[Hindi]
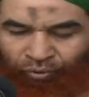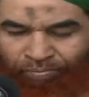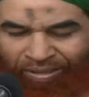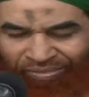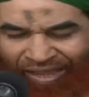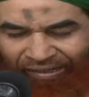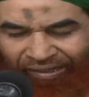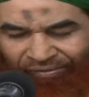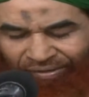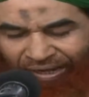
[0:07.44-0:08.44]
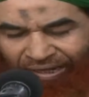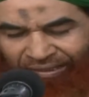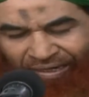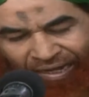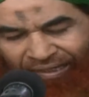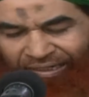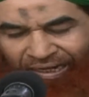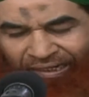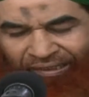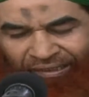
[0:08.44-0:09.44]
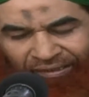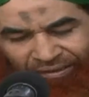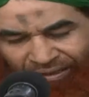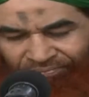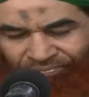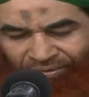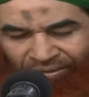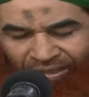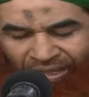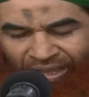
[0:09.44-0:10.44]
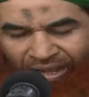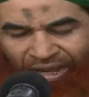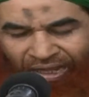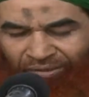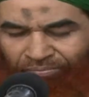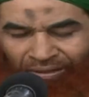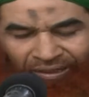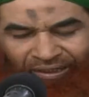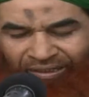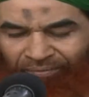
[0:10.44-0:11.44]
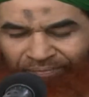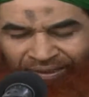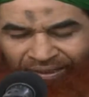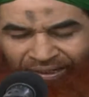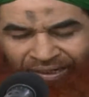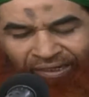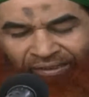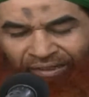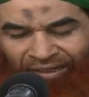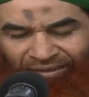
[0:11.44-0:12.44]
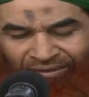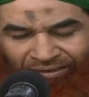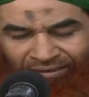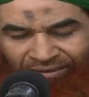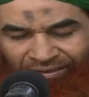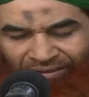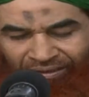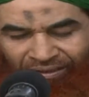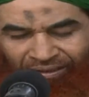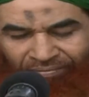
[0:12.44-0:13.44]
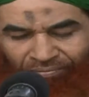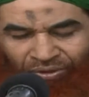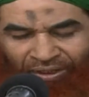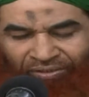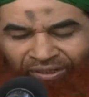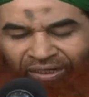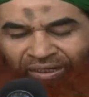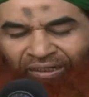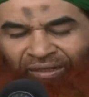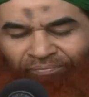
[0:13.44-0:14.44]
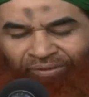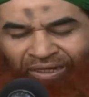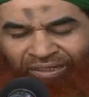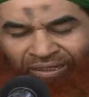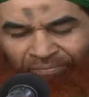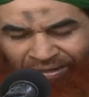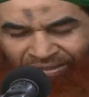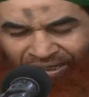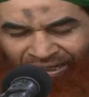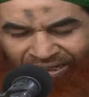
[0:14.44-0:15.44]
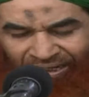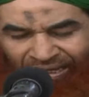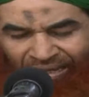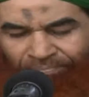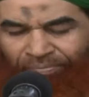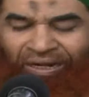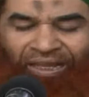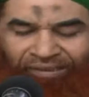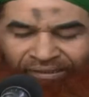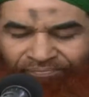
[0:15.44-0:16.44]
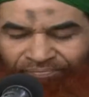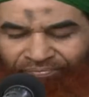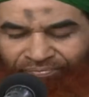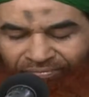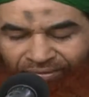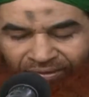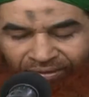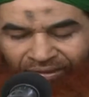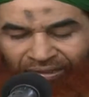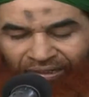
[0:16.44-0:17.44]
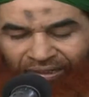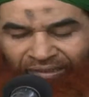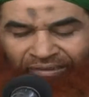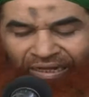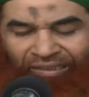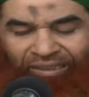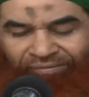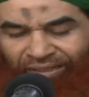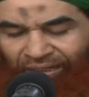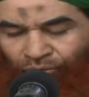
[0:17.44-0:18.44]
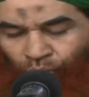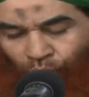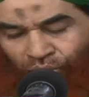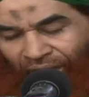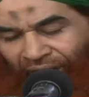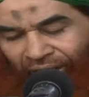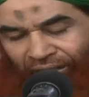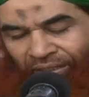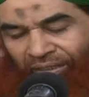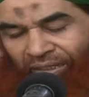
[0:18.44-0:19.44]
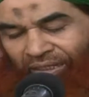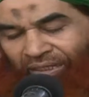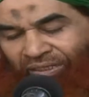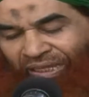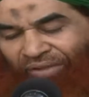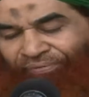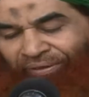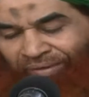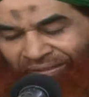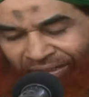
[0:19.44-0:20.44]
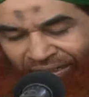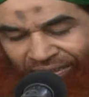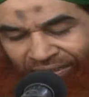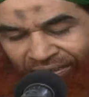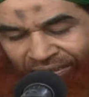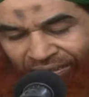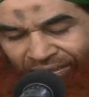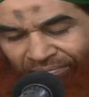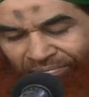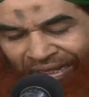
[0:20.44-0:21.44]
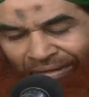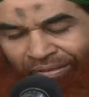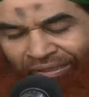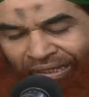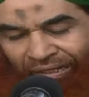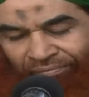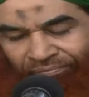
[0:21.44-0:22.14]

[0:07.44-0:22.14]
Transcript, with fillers: तो बंदा कहता है ला इला आज बड़ी गर्मी है ए अल्लाह मुझे जहन्नम की गर्मी से पना दे अल्लाह अज्जल दोजख से फरमाता है मेरा बंदा